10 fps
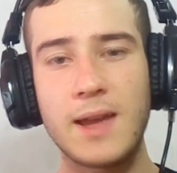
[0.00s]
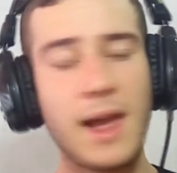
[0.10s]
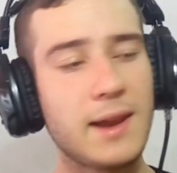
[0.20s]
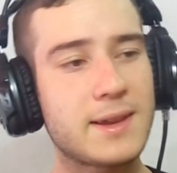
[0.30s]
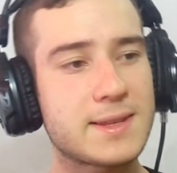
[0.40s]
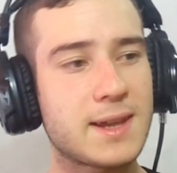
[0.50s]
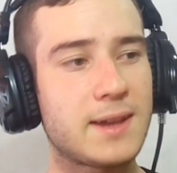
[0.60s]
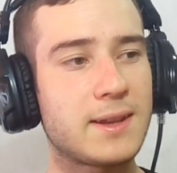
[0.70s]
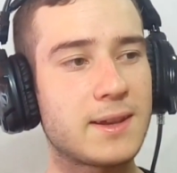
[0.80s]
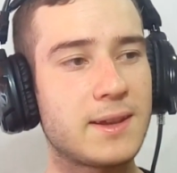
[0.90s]
Herkes
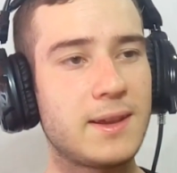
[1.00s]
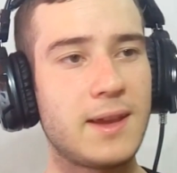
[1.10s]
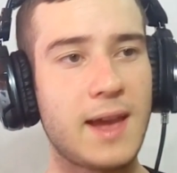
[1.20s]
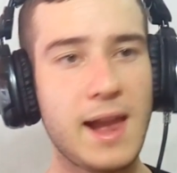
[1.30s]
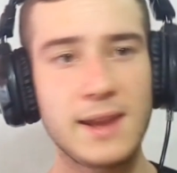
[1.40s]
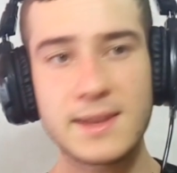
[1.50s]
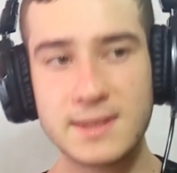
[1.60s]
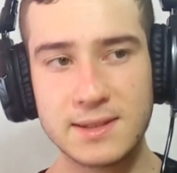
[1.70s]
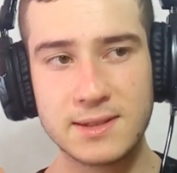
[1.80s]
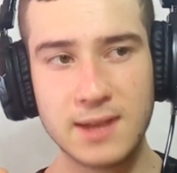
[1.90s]
aynı.
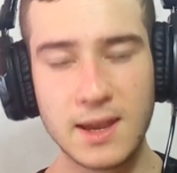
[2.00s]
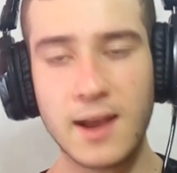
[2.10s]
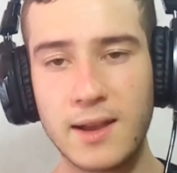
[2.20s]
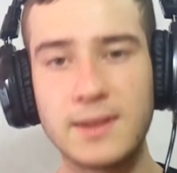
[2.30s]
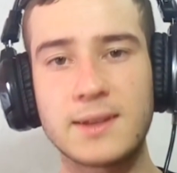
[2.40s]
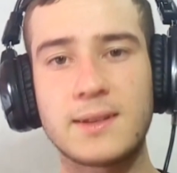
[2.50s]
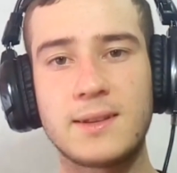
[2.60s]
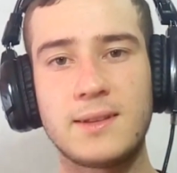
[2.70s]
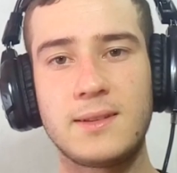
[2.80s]
Herkesin şeyi aynı.